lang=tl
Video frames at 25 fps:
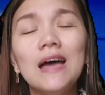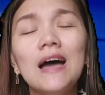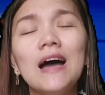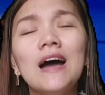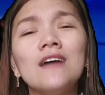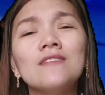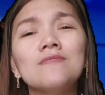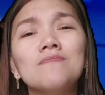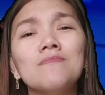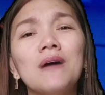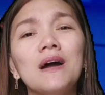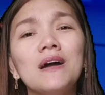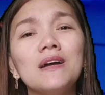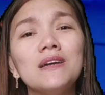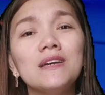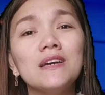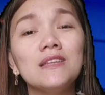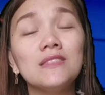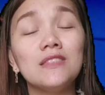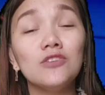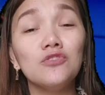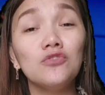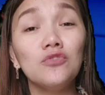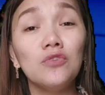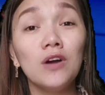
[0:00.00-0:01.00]
At
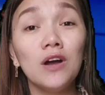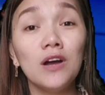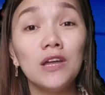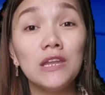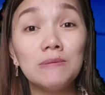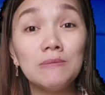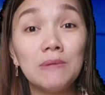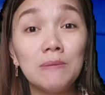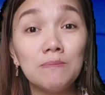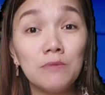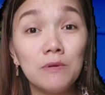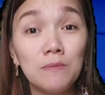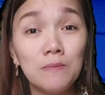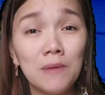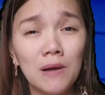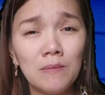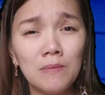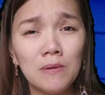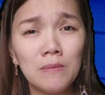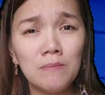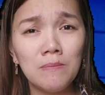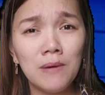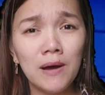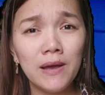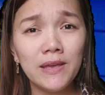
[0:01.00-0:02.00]
makikita nyo nga naman po
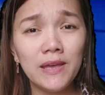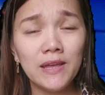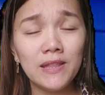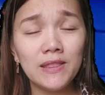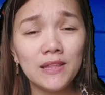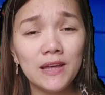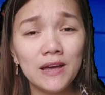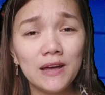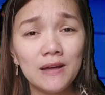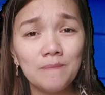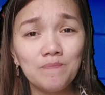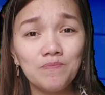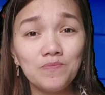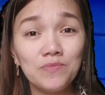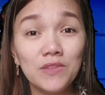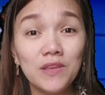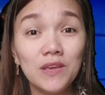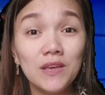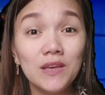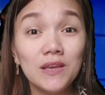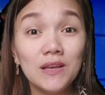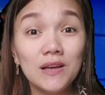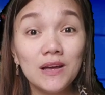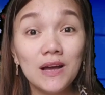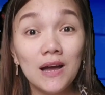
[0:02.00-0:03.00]
mga kababayan na
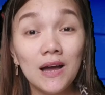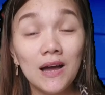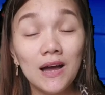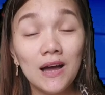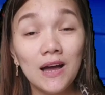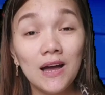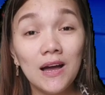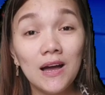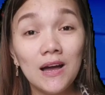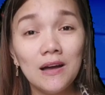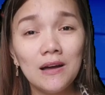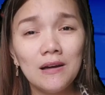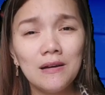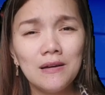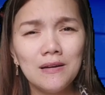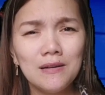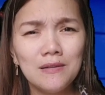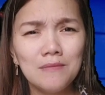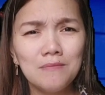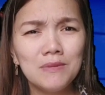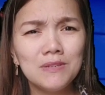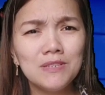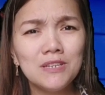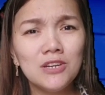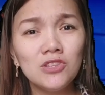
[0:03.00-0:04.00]
uh,
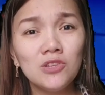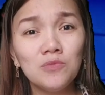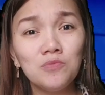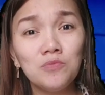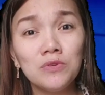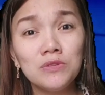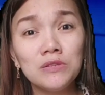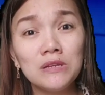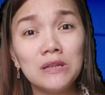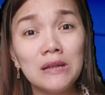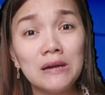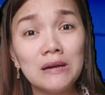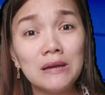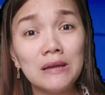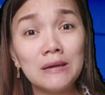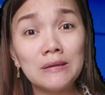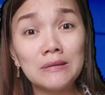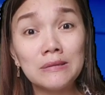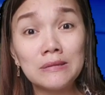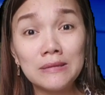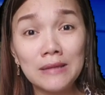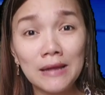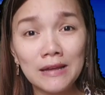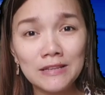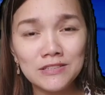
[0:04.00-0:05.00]
masyado po silang
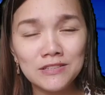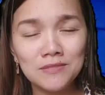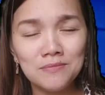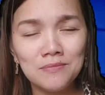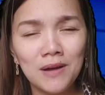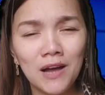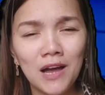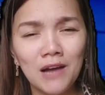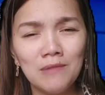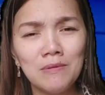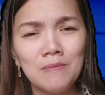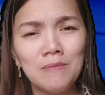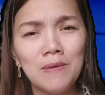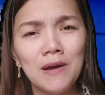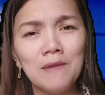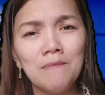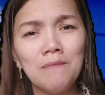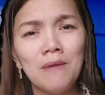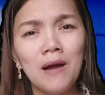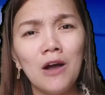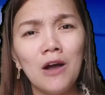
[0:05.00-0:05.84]
exage mga kababayan.